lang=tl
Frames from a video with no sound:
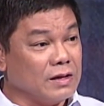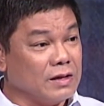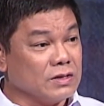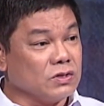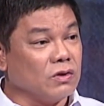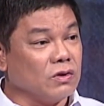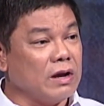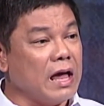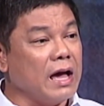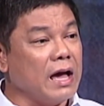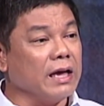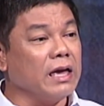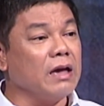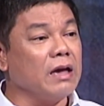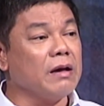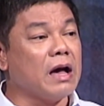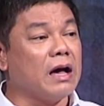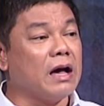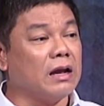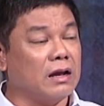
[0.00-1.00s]
So laging
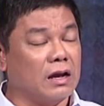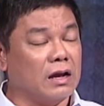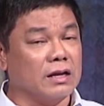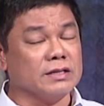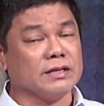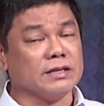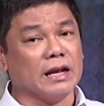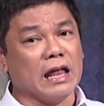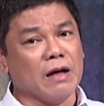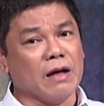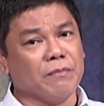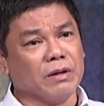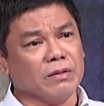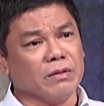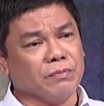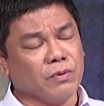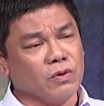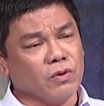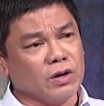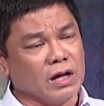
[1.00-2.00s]
aalahanin,
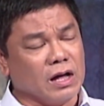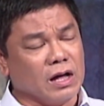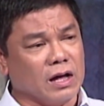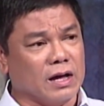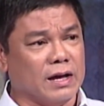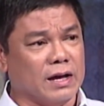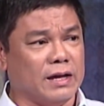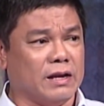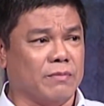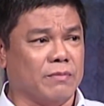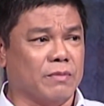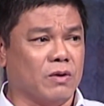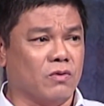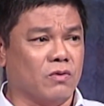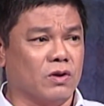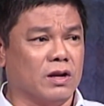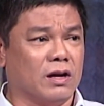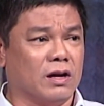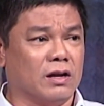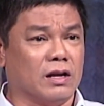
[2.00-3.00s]
salamat po nakakahiram ako
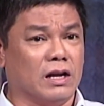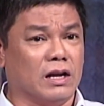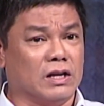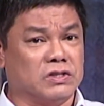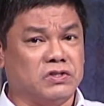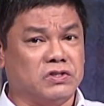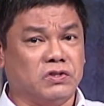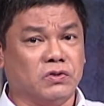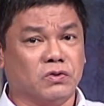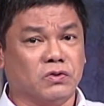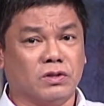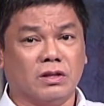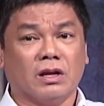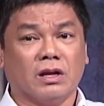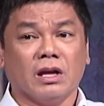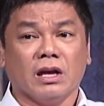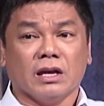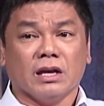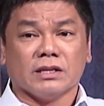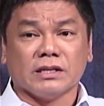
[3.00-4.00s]
ng relasyon.
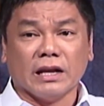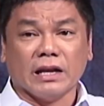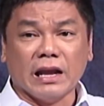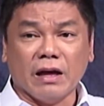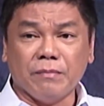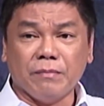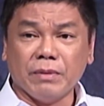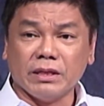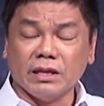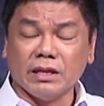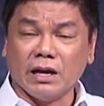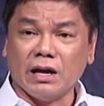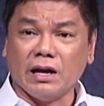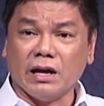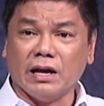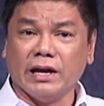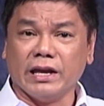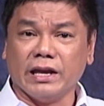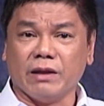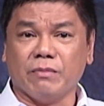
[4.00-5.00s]
Salamat
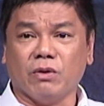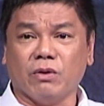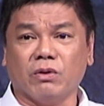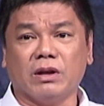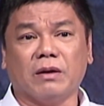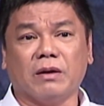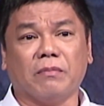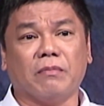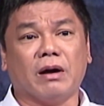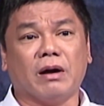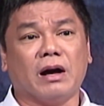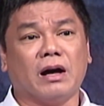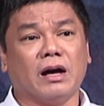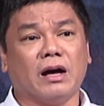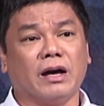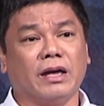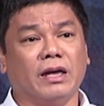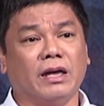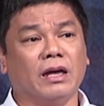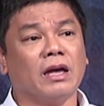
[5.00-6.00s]
nakakahiram ako ng
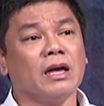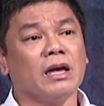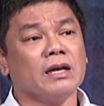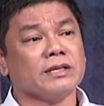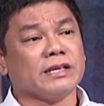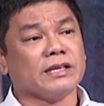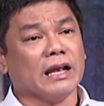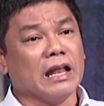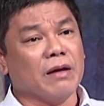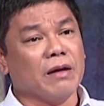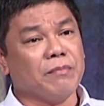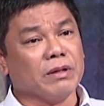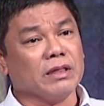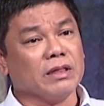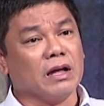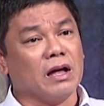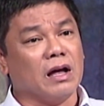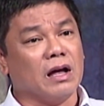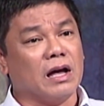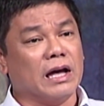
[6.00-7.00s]
bahay. Salamat
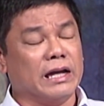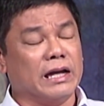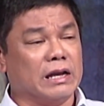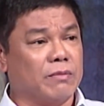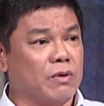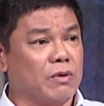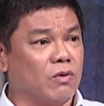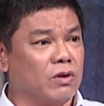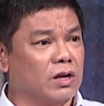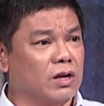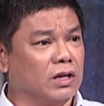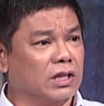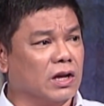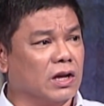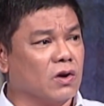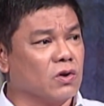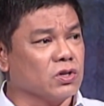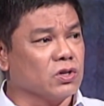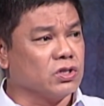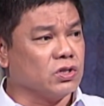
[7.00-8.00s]
nakakahiram ako ng
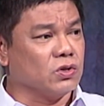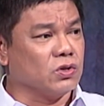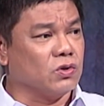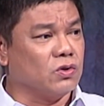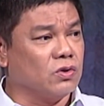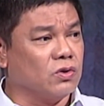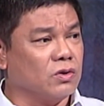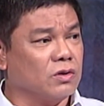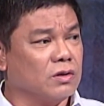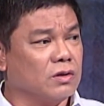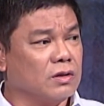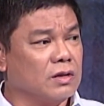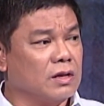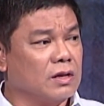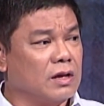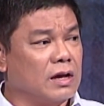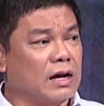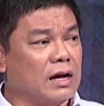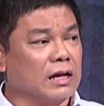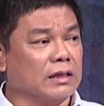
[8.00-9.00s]
negosyo.
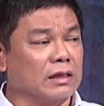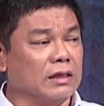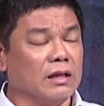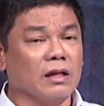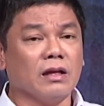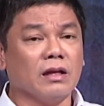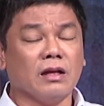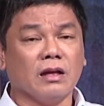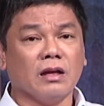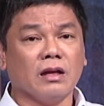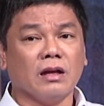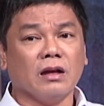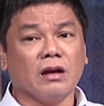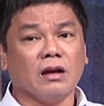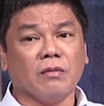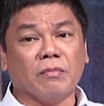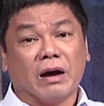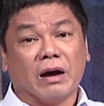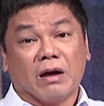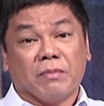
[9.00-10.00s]
At
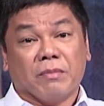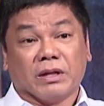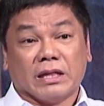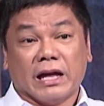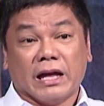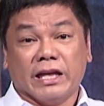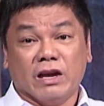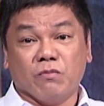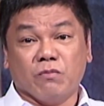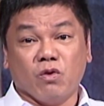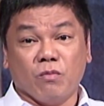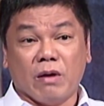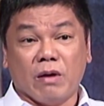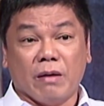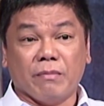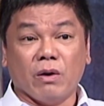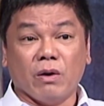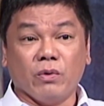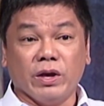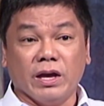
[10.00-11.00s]
bagamat ayaw mong
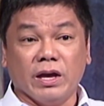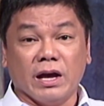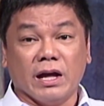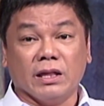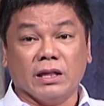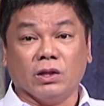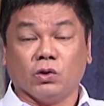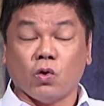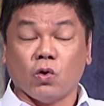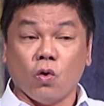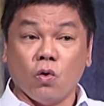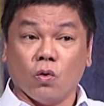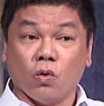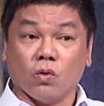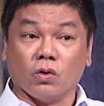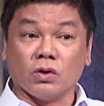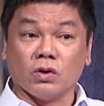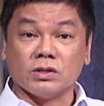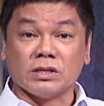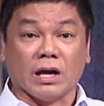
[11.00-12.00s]
mabawian,
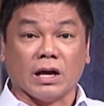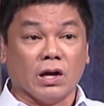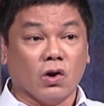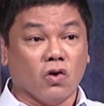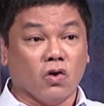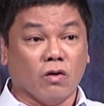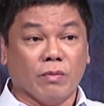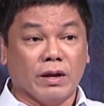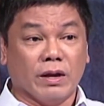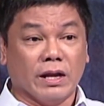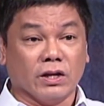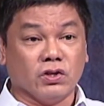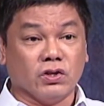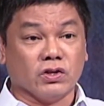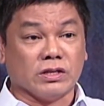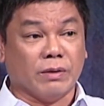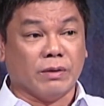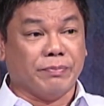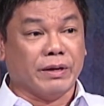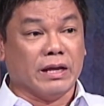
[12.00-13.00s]
kung sa kalooban ng
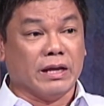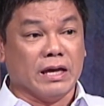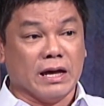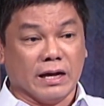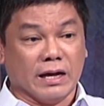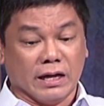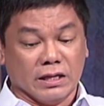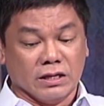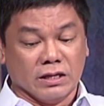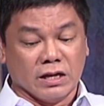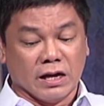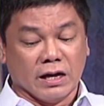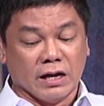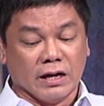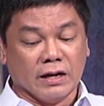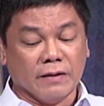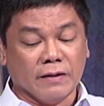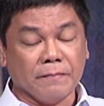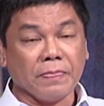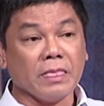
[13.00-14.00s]
Diyos ay pinayagan
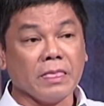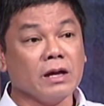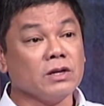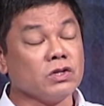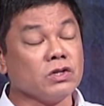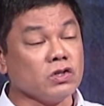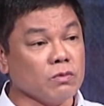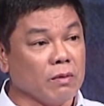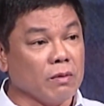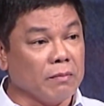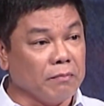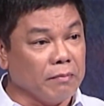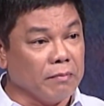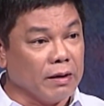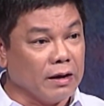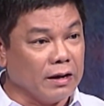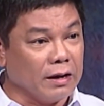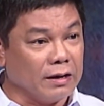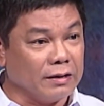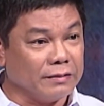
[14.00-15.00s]
niya,
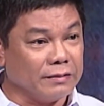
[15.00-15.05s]
sumamba.